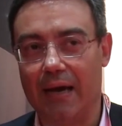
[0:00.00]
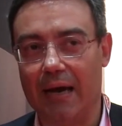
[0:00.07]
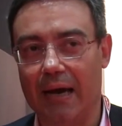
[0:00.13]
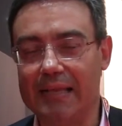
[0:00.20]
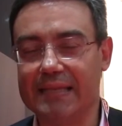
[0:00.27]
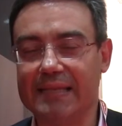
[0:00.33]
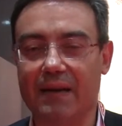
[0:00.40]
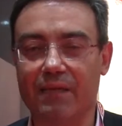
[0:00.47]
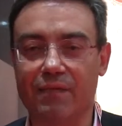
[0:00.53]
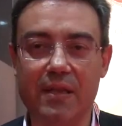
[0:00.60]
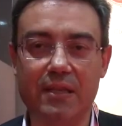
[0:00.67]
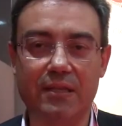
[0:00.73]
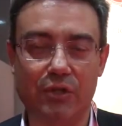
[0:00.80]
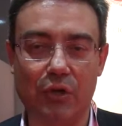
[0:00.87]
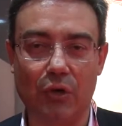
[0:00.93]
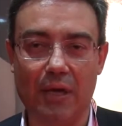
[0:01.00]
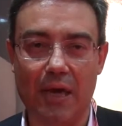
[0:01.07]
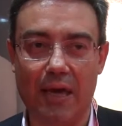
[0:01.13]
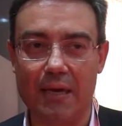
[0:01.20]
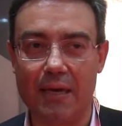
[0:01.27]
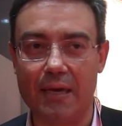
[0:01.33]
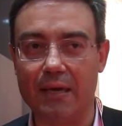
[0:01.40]
al servizio
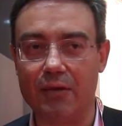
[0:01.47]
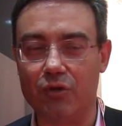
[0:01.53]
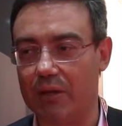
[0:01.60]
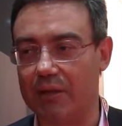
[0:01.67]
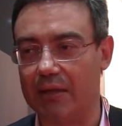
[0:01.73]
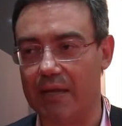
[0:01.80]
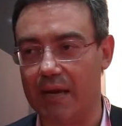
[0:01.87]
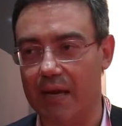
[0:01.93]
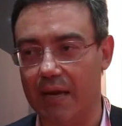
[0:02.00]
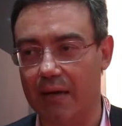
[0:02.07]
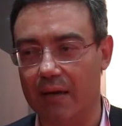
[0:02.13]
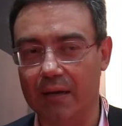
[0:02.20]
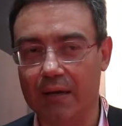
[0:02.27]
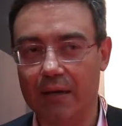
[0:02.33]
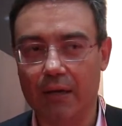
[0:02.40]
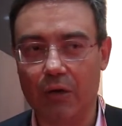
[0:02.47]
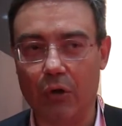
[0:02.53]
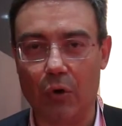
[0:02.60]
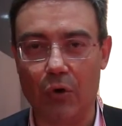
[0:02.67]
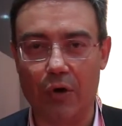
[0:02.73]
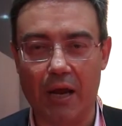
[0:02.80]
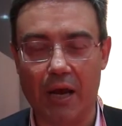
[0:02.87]
dei cittadini,
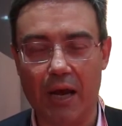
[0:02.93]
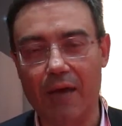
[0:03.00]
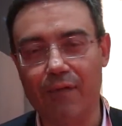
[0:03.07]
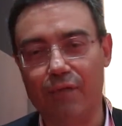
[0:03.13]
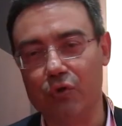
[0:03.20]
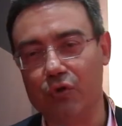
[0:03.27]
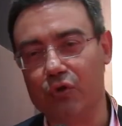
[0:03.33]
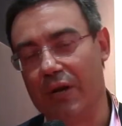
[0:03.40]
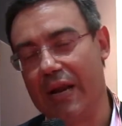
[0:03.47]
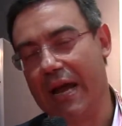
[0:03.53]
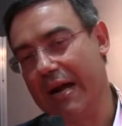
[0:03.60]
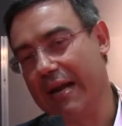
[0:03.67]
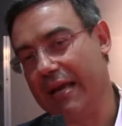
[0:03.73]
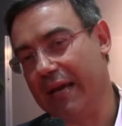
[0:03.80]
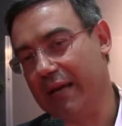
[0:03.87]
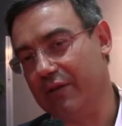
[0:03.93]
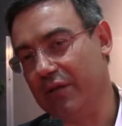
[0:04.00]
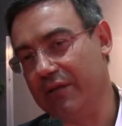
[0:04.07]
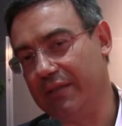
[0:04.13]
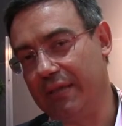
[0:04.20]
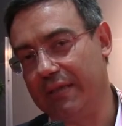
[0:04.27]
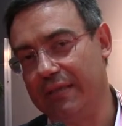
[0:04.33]
con i funzionari che
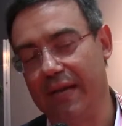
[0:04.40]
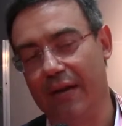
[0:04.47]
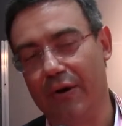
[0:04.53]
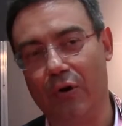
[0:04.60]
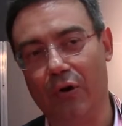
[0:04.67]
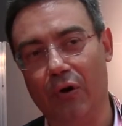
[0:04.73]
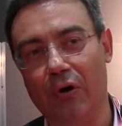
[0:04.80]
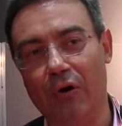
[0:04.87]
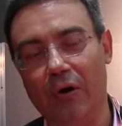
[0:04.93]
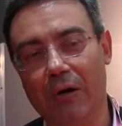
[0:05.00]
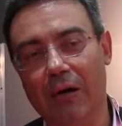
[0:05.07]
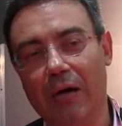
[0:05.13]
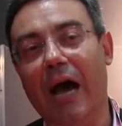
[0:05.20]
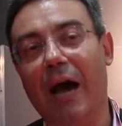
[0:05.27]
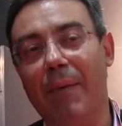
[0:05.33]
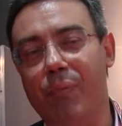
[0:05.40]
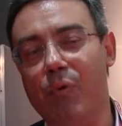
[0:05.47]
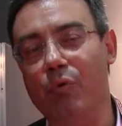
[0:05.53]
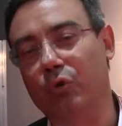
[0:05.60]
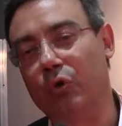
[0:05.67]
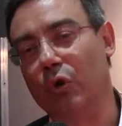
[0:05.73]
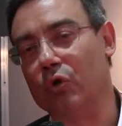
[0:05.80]
gestiscano
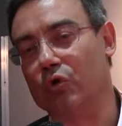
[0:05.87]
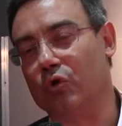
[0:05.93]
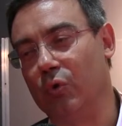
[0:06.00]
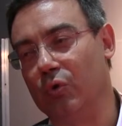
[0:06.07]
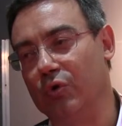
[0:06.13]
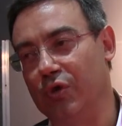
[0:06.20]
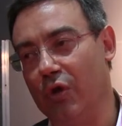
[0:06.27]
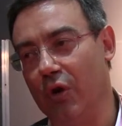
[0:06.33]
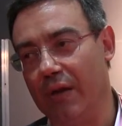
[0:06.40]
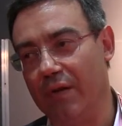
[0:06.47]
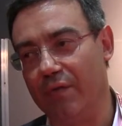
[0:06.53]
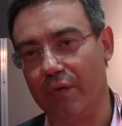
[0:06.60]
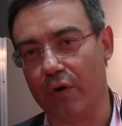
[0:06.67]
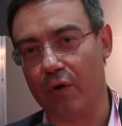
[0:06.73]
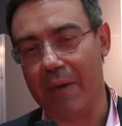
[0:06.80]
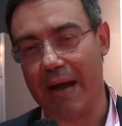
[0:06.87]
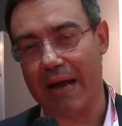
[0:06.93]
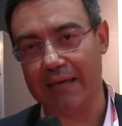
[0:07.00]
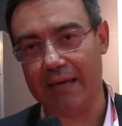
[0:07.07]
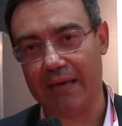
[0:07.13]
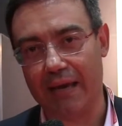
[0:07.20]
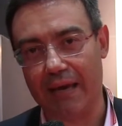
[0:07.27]
appunto soluzioni
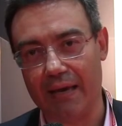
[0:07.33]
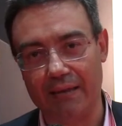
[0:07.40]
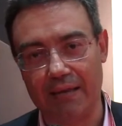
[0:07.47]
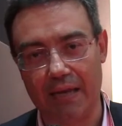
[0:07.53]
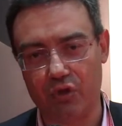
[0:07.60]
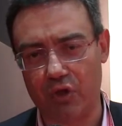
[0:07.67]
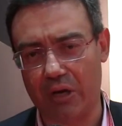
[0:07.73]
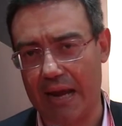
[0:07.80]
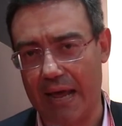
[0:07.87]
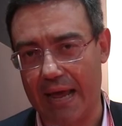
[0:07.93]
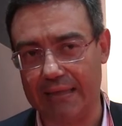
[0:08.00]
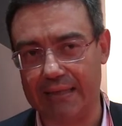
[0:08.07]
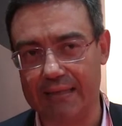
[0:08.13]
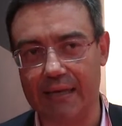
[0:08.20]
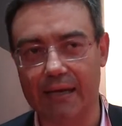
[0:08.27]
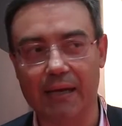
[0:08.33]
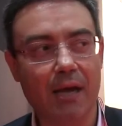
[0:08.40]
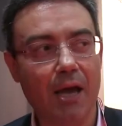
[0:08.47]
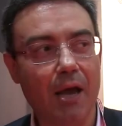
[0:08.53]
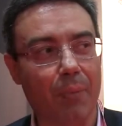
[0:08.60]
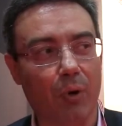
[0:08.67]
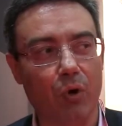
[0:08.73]
informatiche di eccellenza,
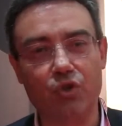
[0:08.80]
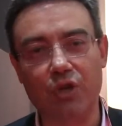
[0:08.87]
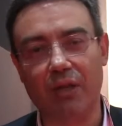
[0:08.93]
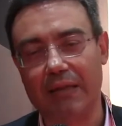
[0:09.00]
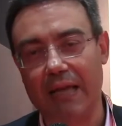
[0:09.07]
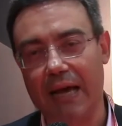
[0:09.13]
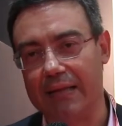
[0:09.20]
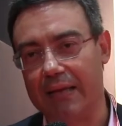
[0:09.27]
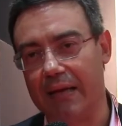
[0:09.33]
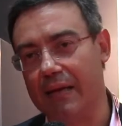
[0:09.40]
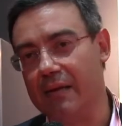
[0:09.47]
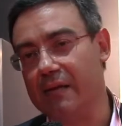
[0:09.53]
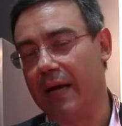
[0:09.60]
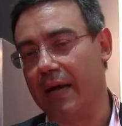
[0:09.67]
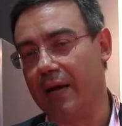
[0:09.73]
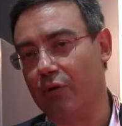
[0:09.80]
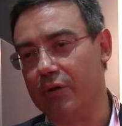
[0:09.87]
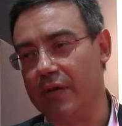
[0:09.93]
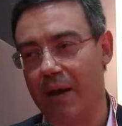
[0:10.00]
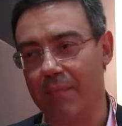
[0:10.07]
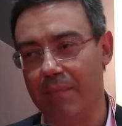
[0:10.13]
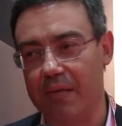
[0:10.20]
progettate all'interno
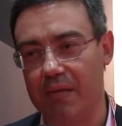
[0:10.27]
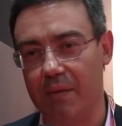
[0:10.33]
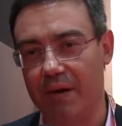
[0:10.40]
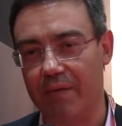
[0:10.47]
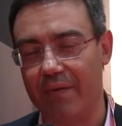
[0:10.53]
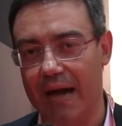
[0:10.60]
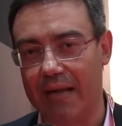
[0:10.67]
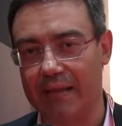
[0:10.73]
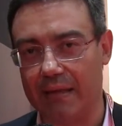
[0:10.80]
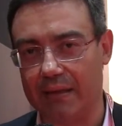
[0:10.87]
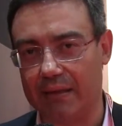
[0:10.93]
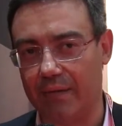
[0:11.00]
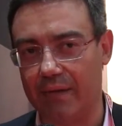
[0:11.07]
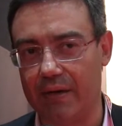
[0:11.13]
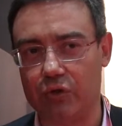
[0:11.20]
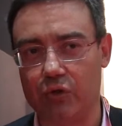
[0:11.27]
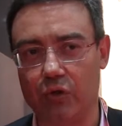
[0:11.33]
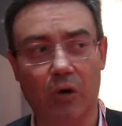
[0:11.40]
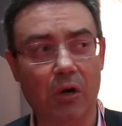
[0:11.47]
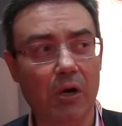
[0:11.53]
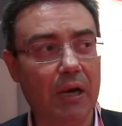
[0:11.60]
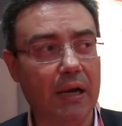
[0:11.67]
di ambiti privati
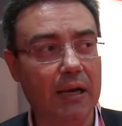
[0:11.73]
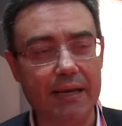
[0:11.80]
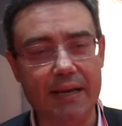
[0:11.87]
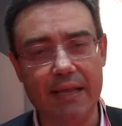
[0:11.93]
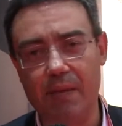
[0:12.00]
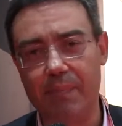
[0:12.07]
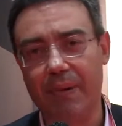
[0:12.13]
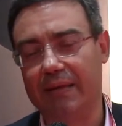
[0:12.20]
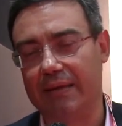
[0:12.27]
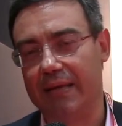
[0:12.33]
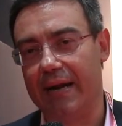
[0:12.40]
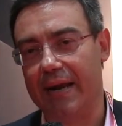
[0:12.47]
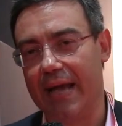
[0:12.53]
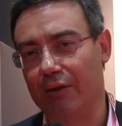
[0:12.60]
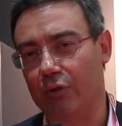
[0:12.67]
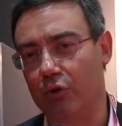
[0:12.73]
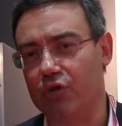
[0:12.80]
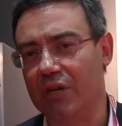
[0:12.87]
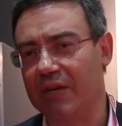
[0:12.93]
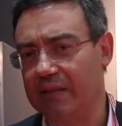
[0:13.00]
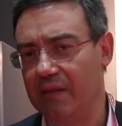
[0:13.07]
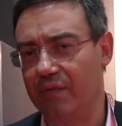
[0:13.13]
attraverso linee di partenariato
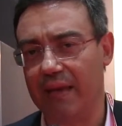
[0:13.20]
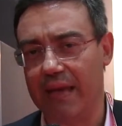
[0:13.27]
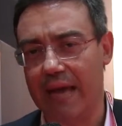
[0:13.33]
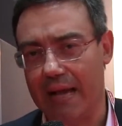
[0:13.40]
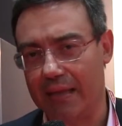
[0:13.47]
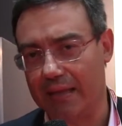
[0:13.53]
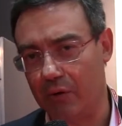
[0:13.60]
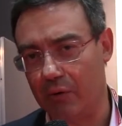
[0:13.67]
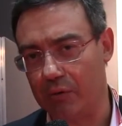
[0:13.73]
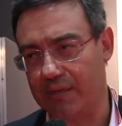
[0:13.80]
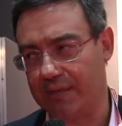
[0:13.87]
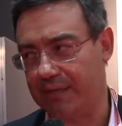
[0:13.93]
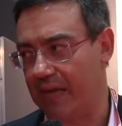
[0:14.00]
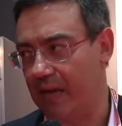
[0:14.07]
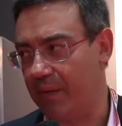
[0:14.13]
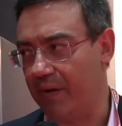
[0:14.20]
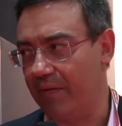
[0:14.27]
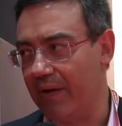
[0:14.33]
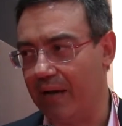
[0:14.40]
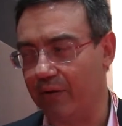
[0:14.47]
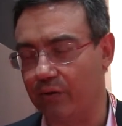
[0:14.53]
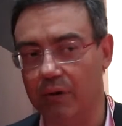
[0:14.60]
certificate col sistema
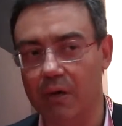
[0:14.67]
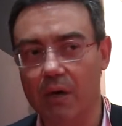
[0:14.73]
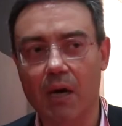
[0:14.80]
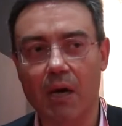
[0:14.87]
privato.